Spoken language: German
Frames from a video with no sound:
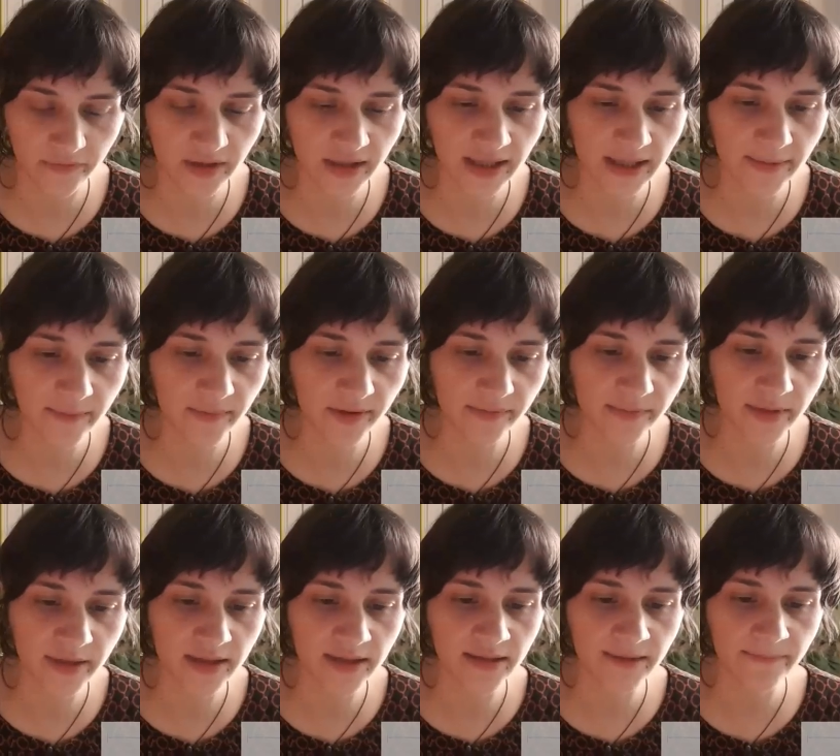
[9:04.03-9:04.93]
die
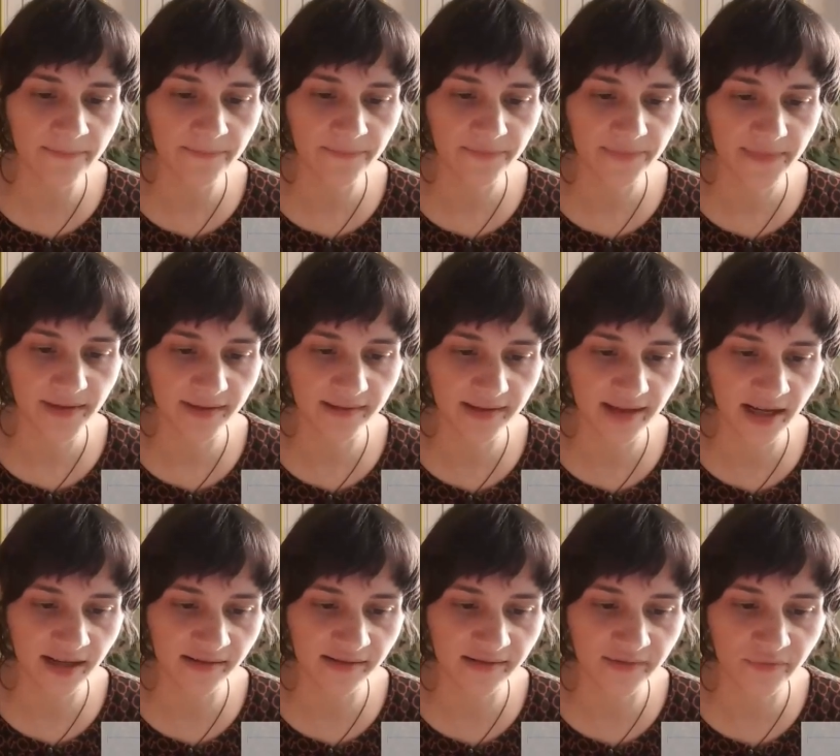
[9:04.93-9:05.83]
Lebensmittel des
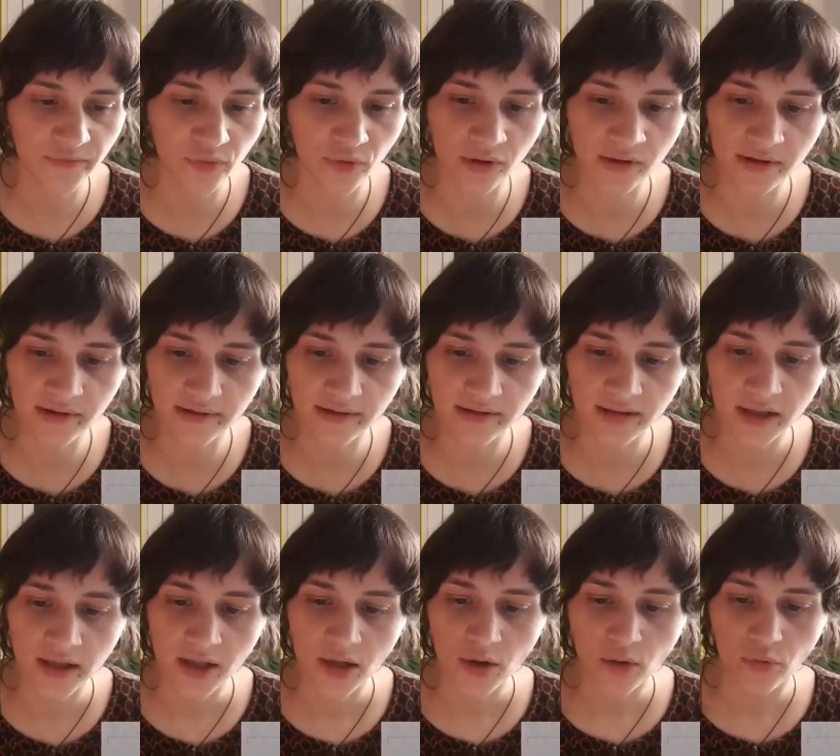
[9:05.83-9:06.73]
ganzen Volkes
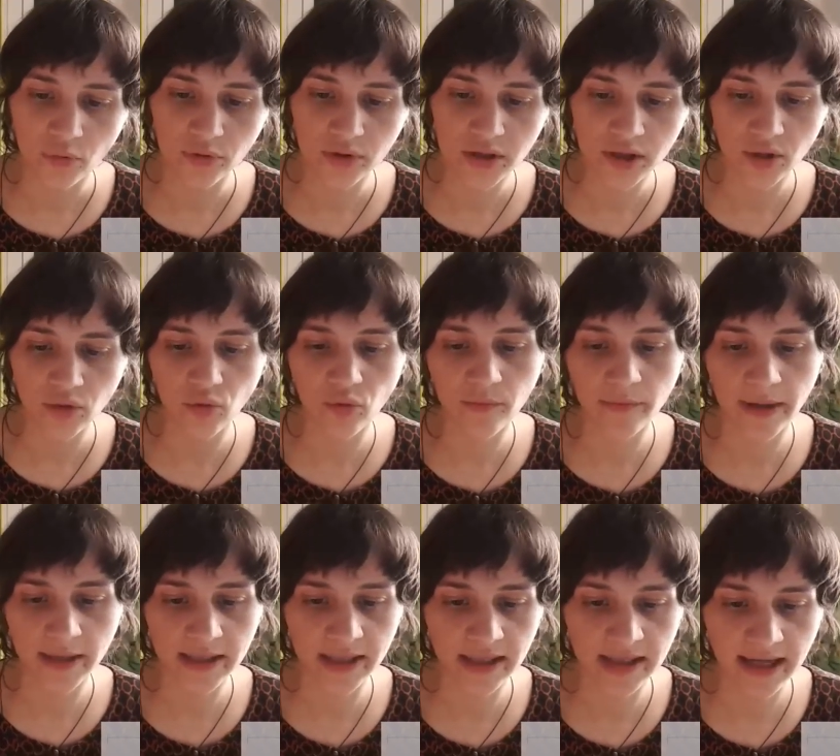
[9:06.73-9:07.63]
und die
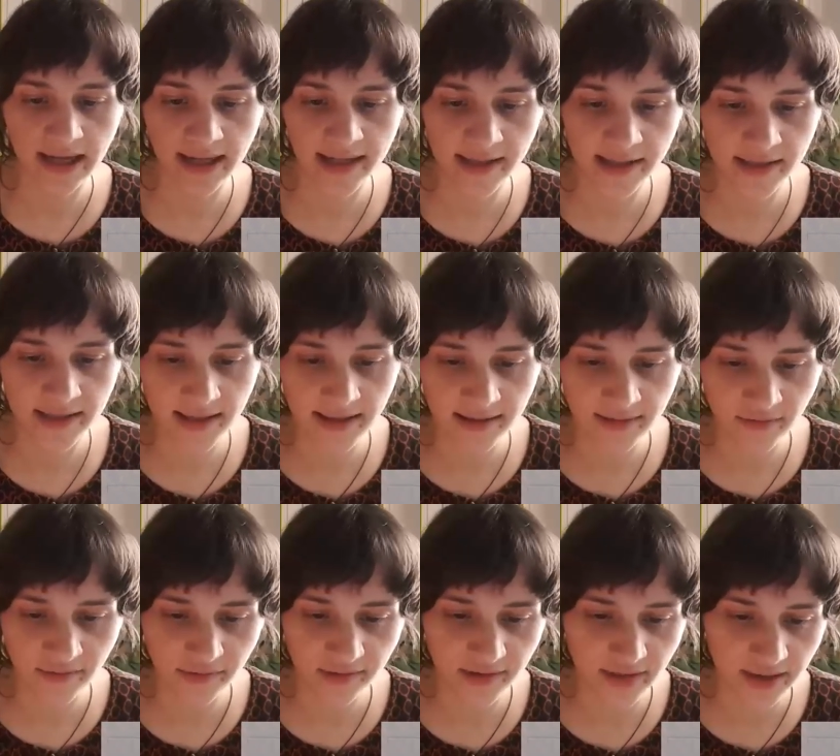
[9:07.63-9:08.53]
Rohmaterialien der
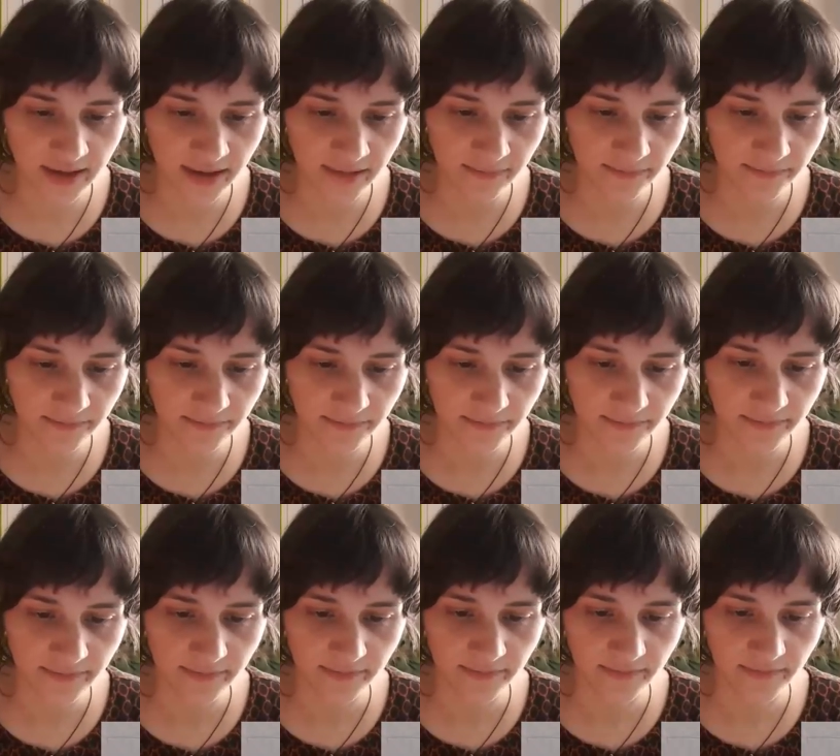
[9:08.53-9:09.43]
Industrie.
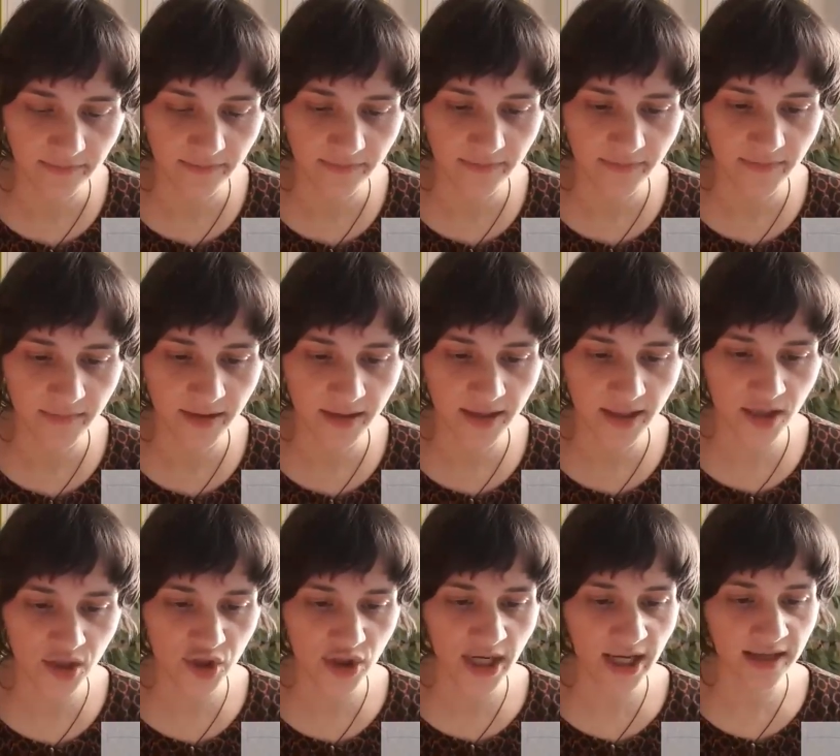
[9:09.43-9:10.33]
Der
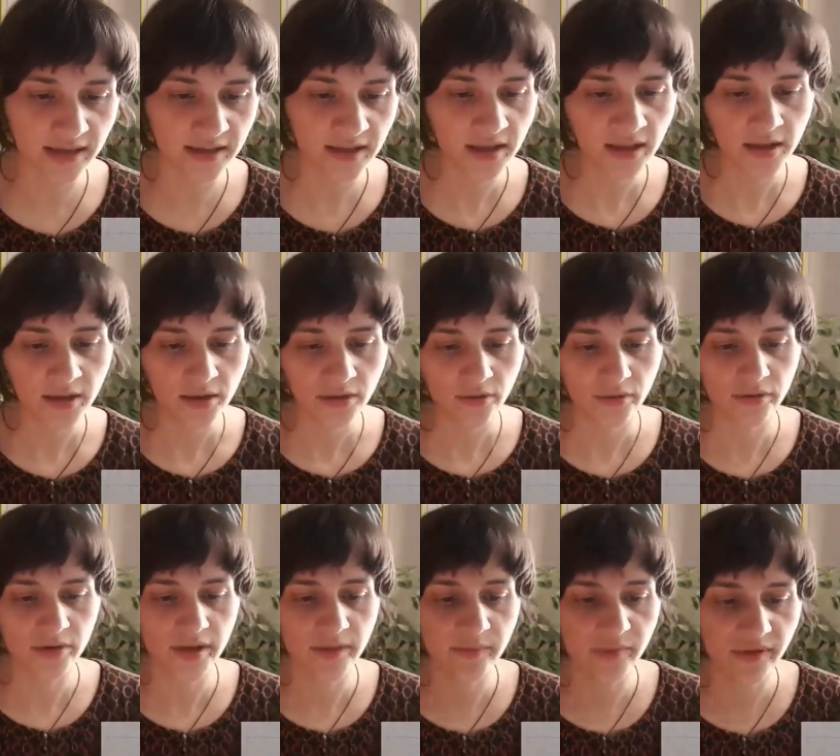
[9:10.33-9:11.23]
Staat
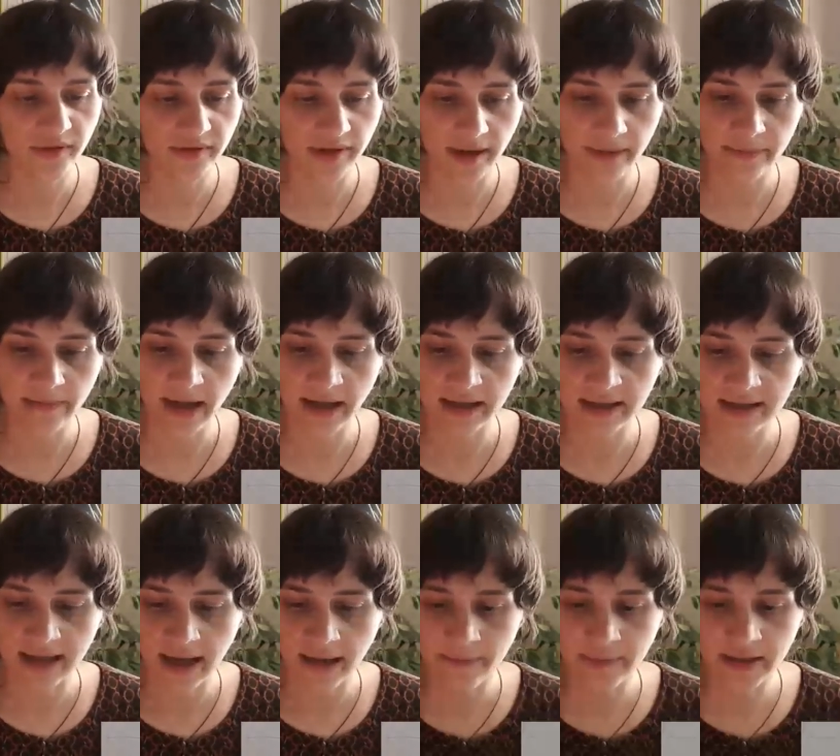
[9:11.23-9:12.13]
und im Zusammenhang
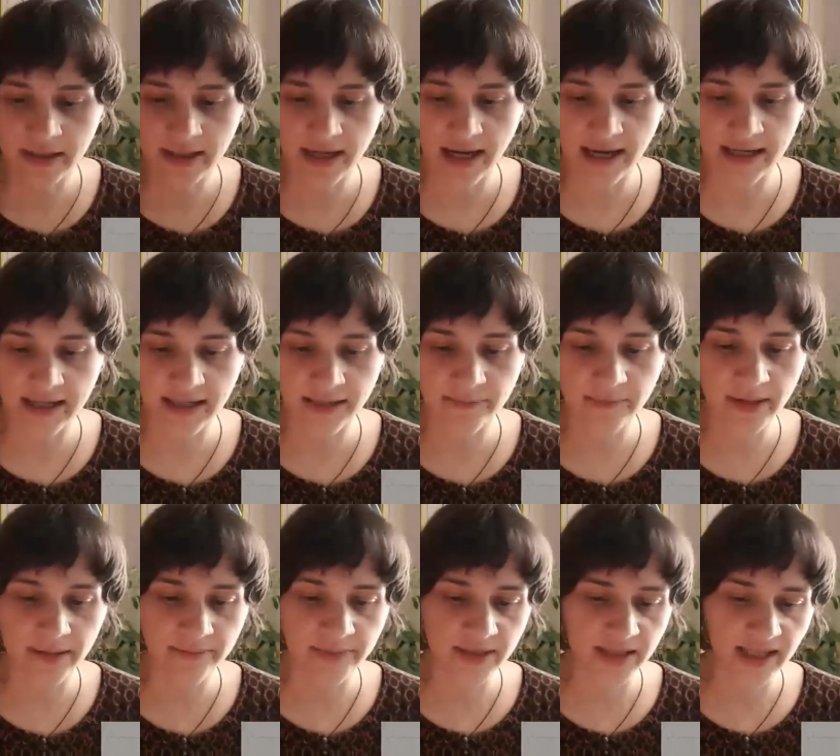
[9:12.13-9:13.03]
damit ein
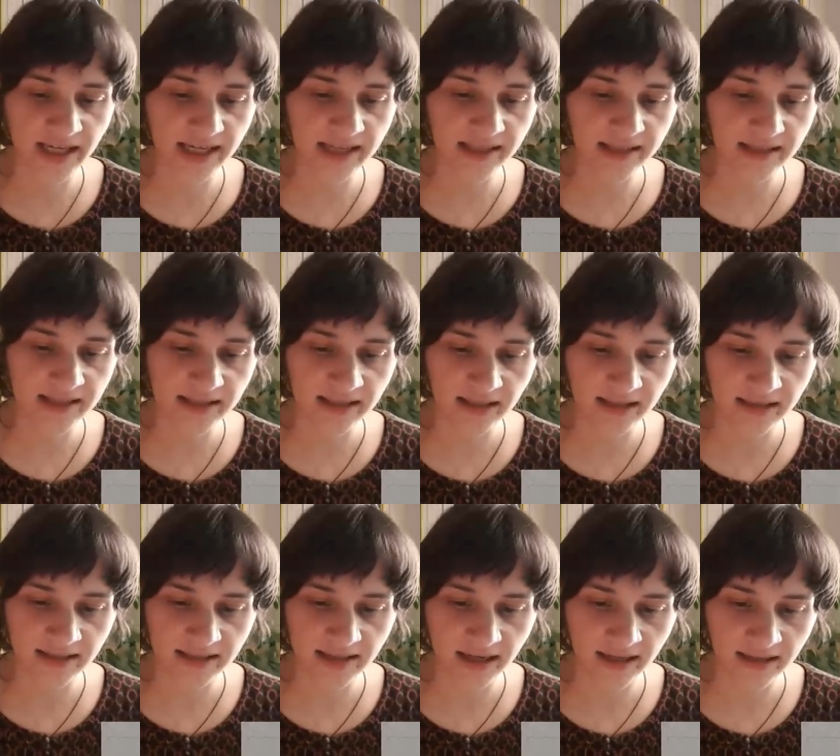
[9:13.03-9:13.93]
immer
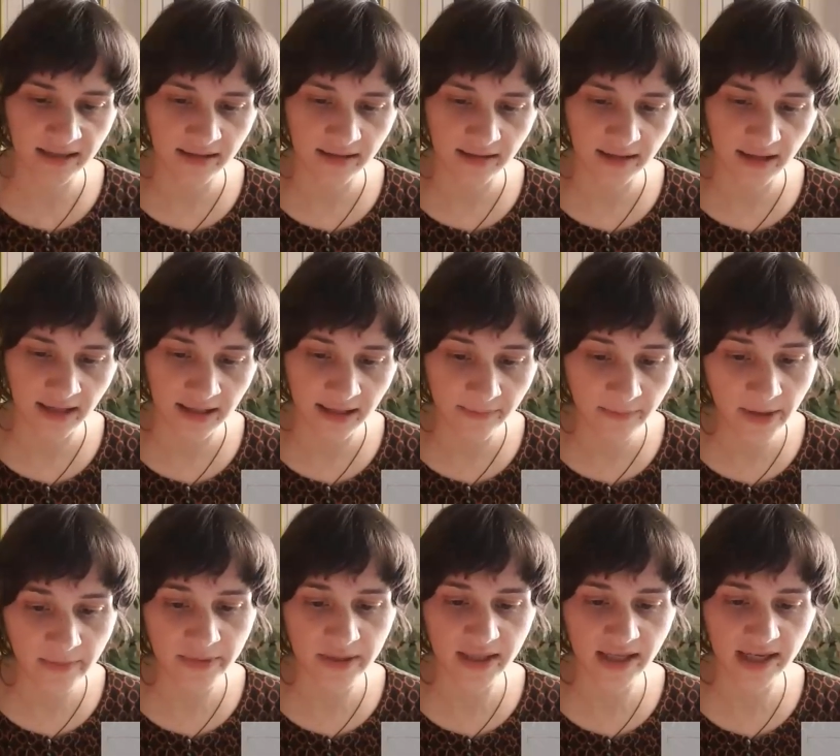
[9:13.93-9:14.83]
beträchtlicherer Teil, ein
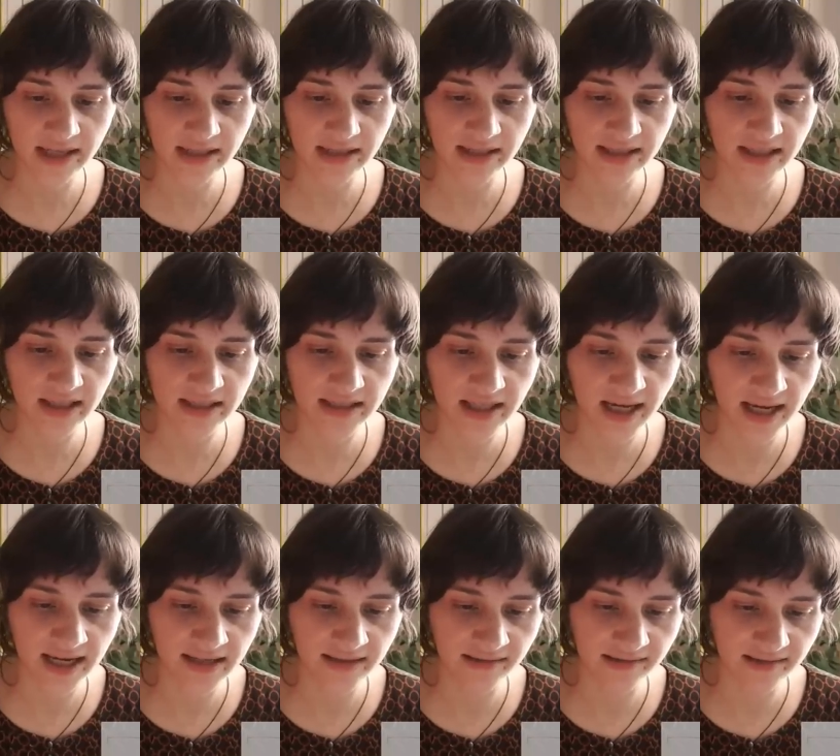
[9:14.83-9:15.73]
immer beträchtlicher
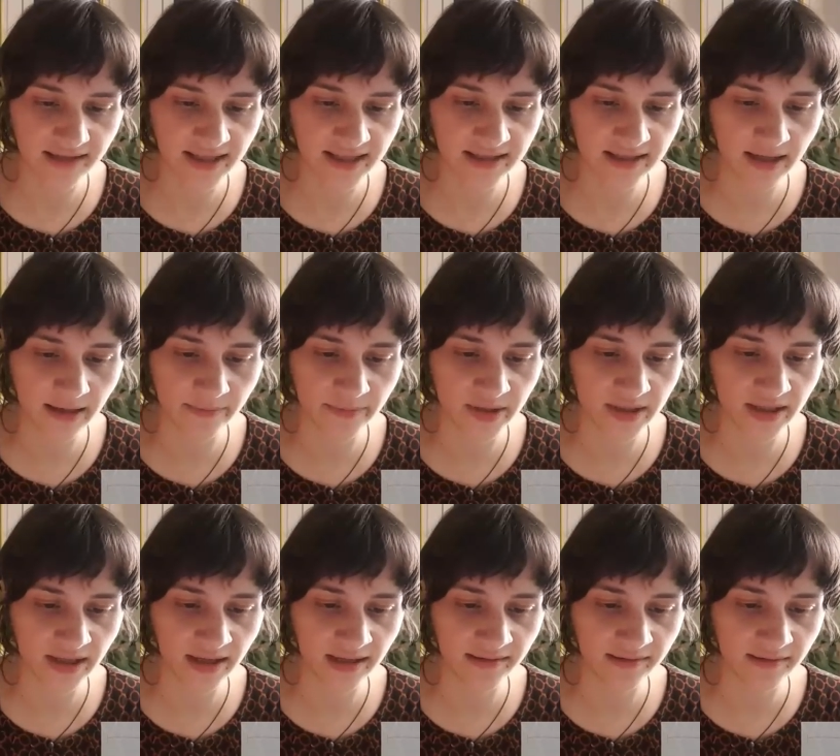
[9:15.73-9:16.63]
Teil des
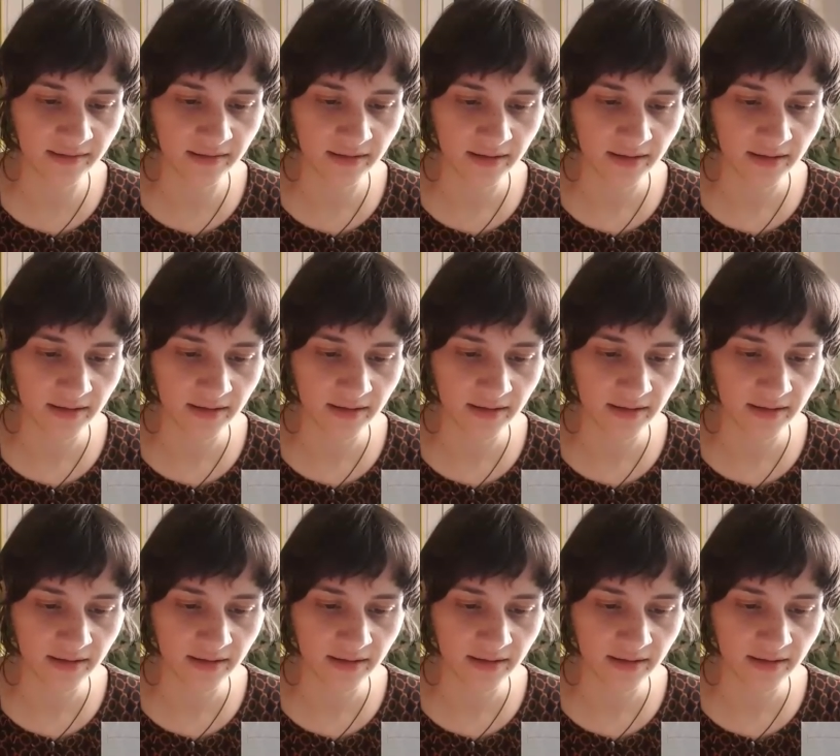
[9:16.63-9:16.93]
Geldkapitals,